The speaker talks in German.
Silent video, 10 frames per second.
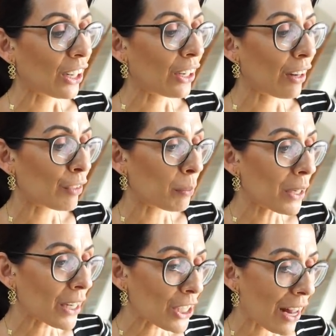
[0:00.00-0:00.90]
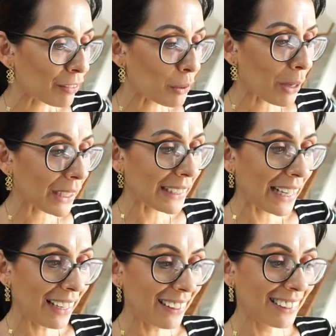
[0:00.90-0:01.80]
Und dann wird mir der Schlaf gemacht,
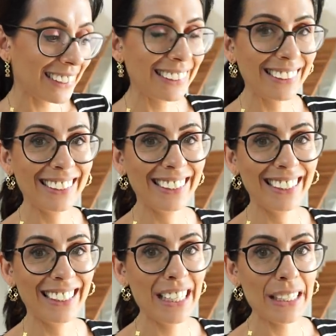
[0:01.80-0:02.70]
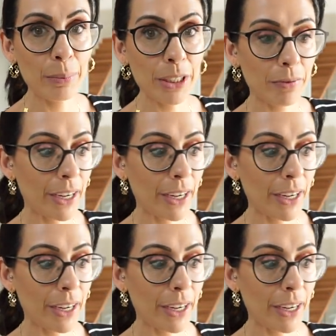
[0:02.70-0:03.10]
gell? Damit ich